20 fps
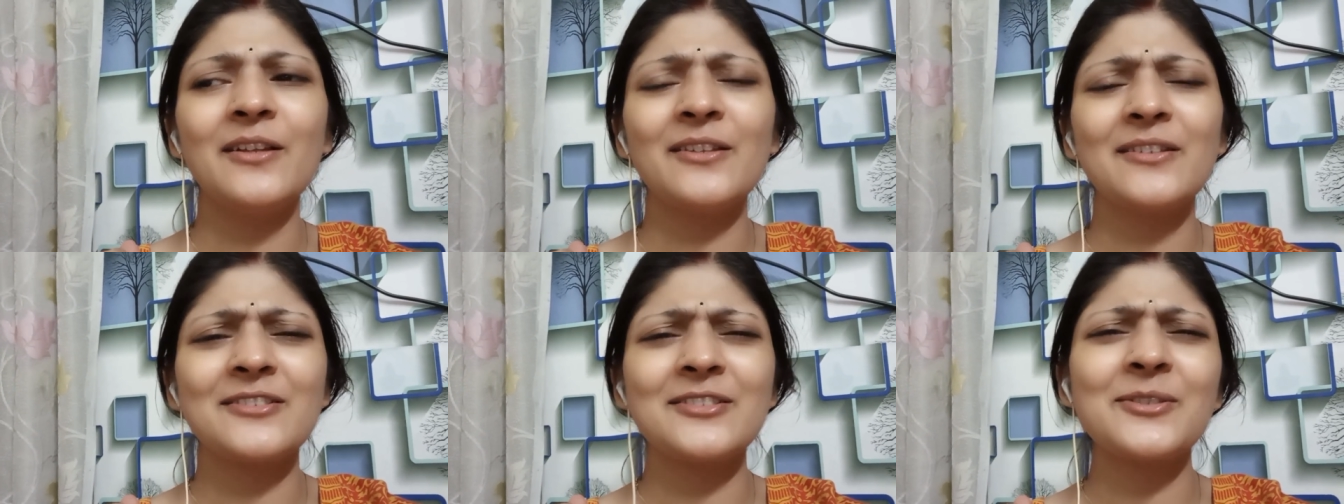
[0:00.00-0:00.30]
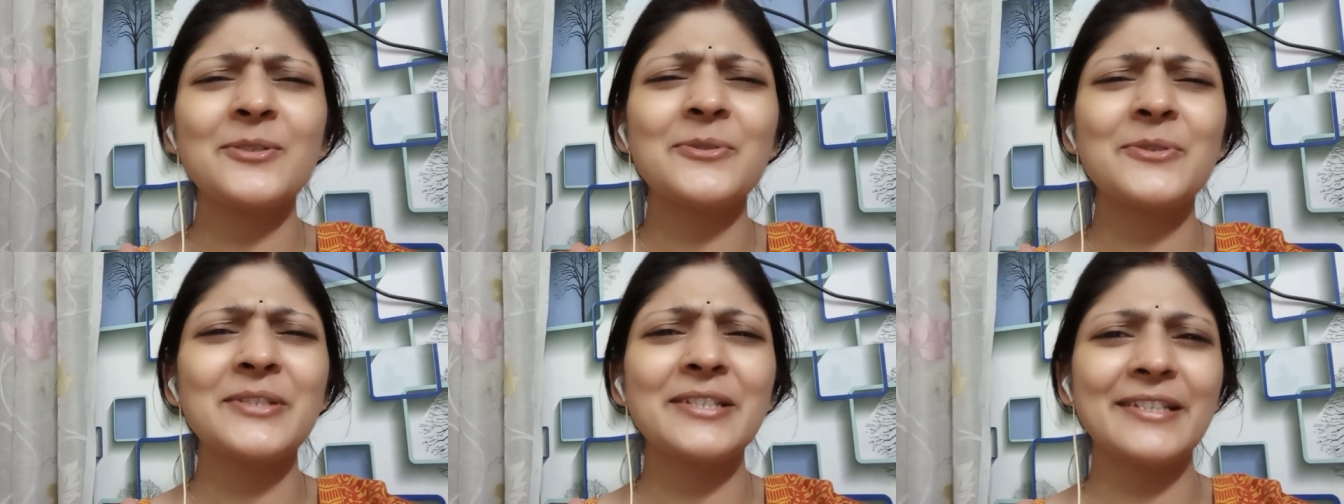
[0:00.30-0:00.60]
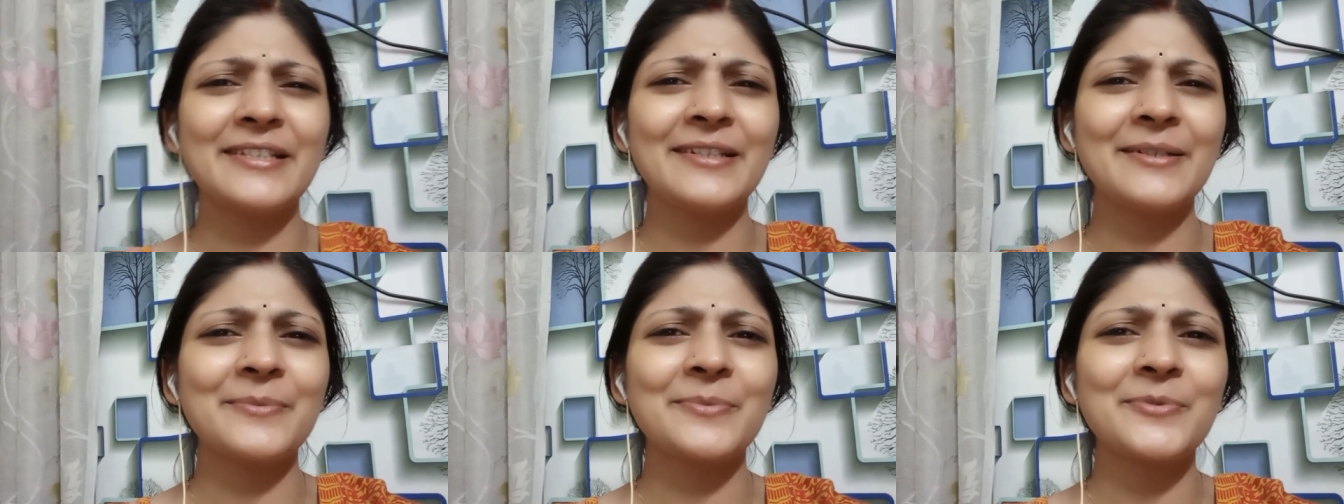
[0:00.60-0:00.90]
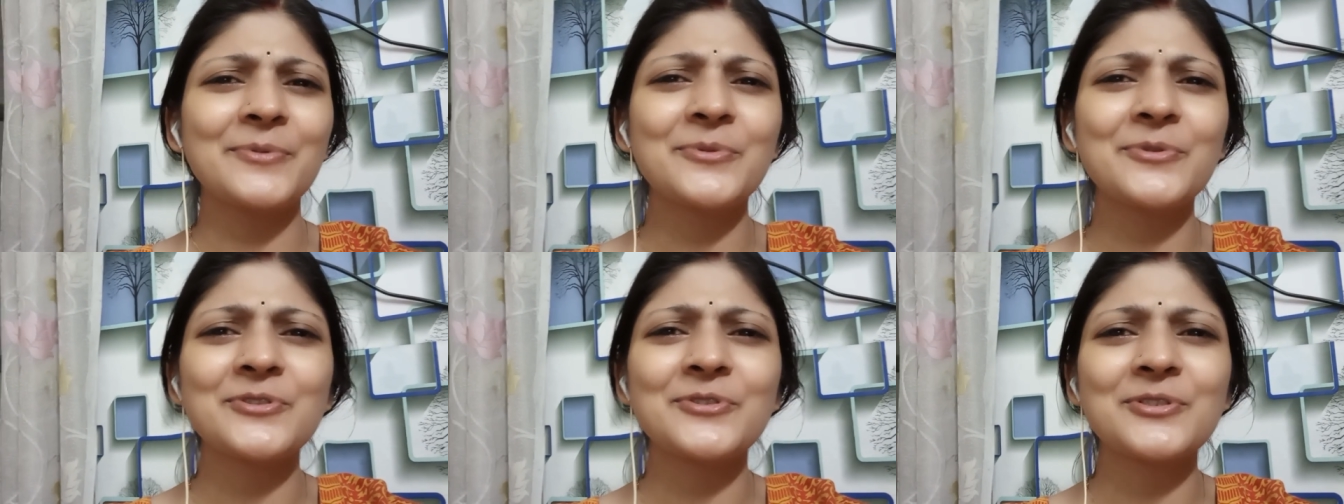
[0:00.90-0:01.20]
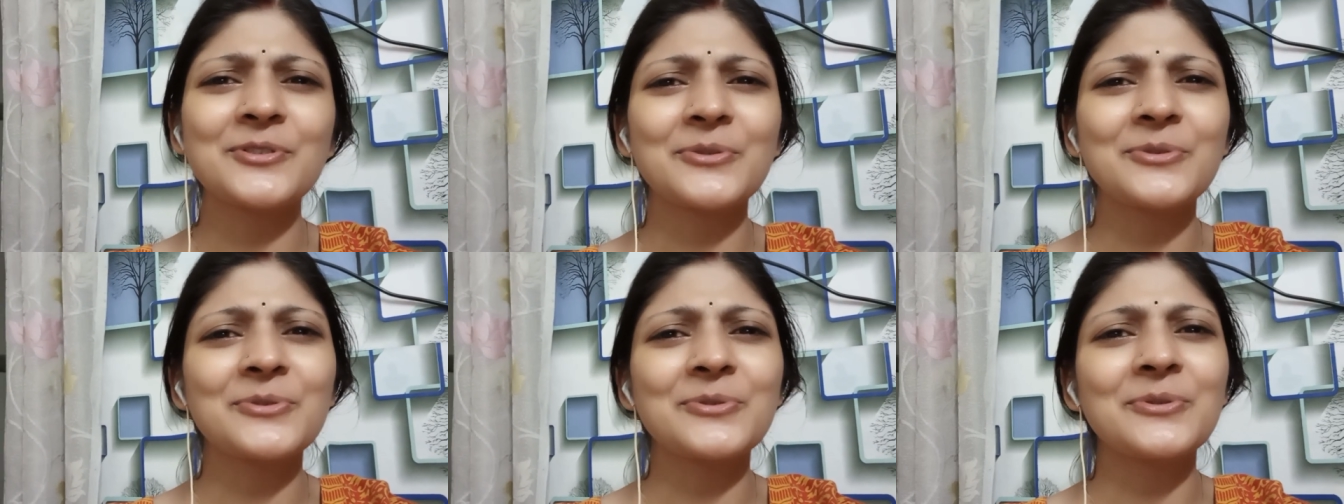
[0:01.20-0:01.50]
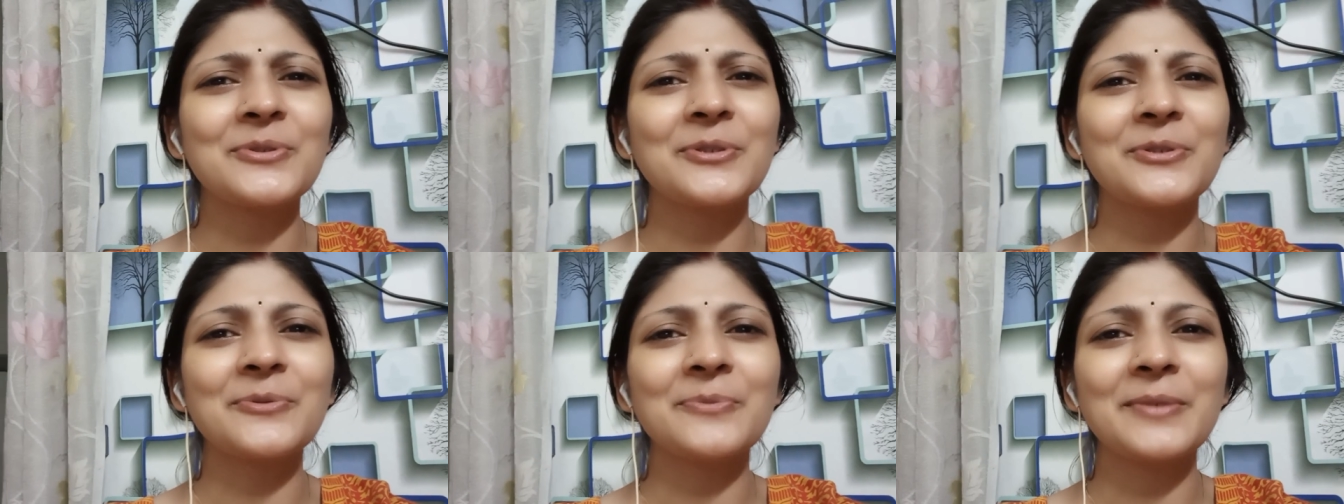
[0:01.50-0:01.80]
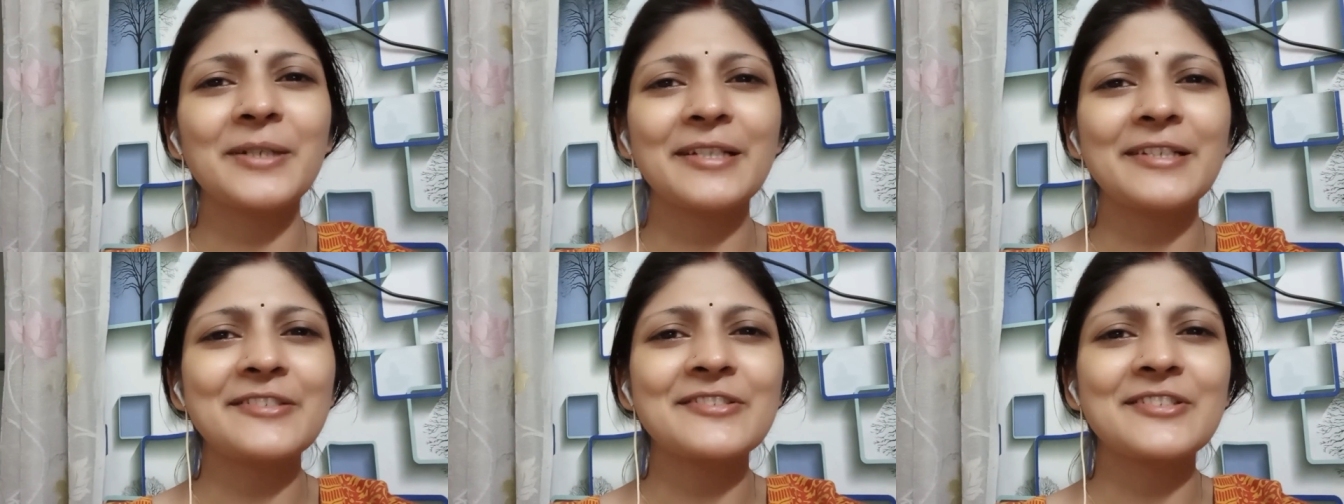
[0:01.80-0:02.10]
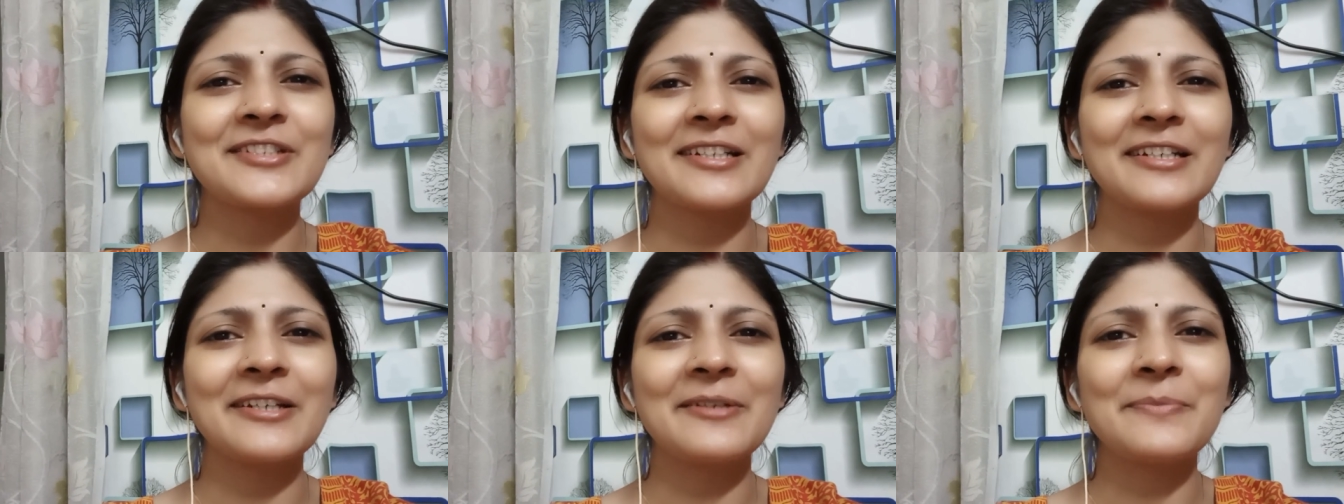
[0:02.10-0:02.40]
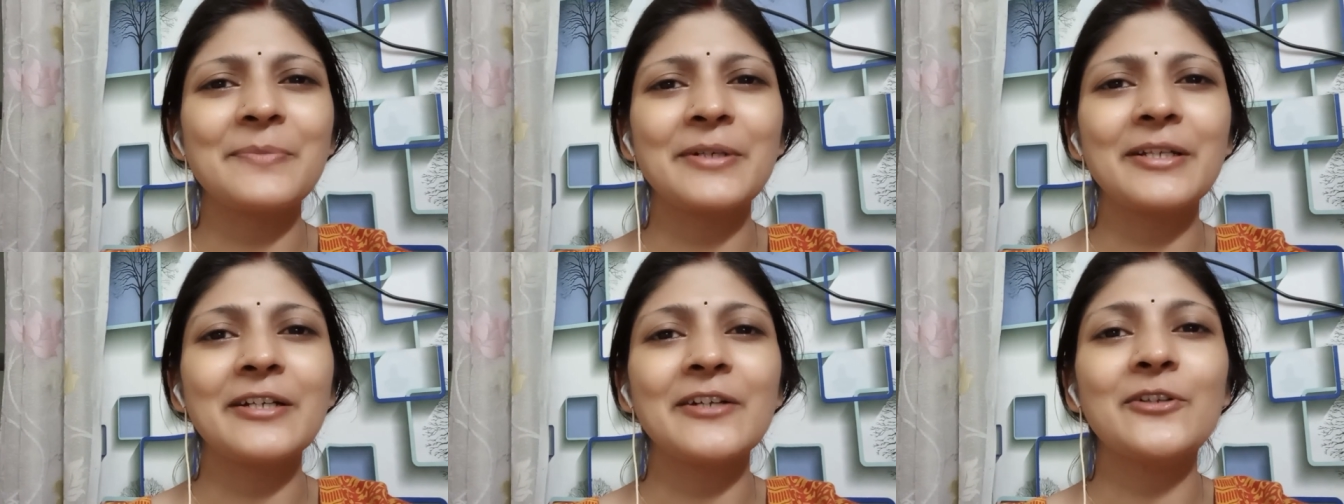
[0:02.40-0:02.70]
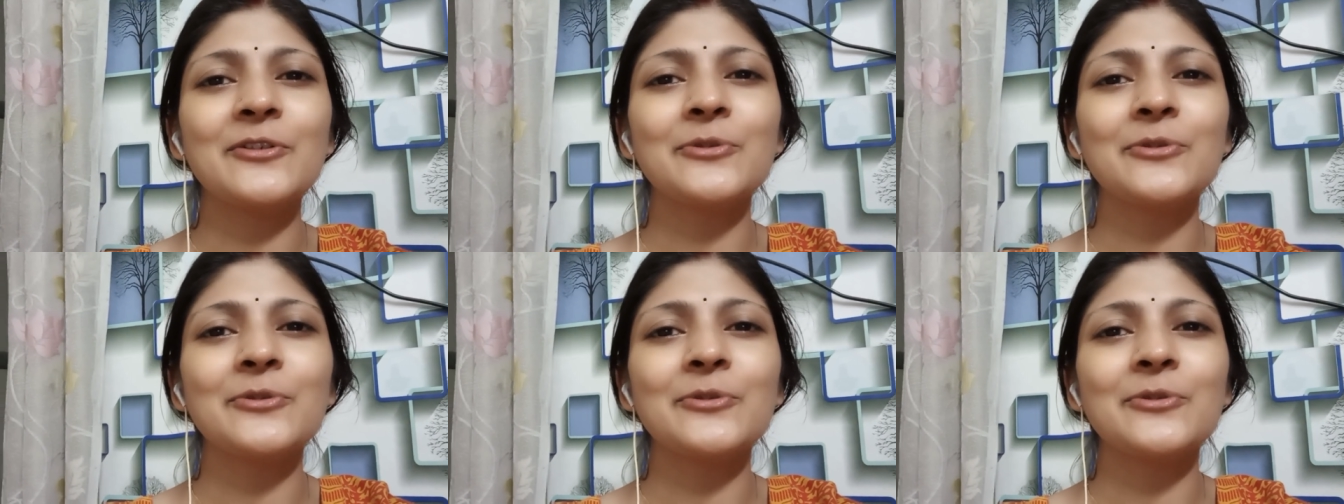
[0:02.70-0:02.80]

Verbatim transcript: चलो ठीक है कुछ ना कुछ तो देखो मैनेज करना ही पड़ेगा और